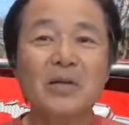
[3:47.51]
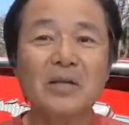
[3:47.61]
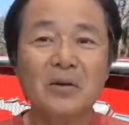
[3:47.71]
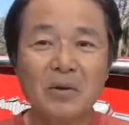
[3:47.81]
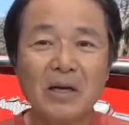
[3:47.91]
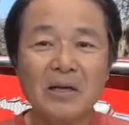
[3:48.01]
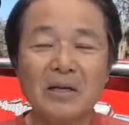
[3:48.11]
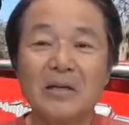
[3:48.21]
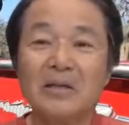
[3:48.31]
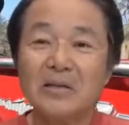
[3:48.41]
方は、
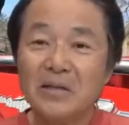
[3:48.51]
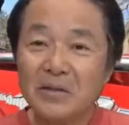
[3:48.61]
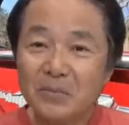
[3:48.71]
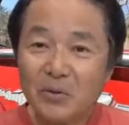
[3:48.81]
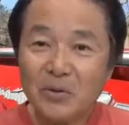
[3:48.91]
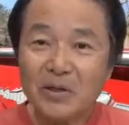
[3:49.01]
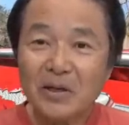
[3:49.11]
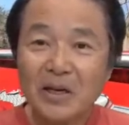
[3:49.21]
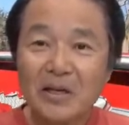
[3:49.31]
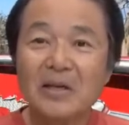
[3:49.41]
ぜひもう一
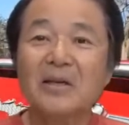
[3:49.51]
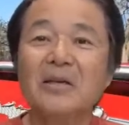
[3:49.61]
回、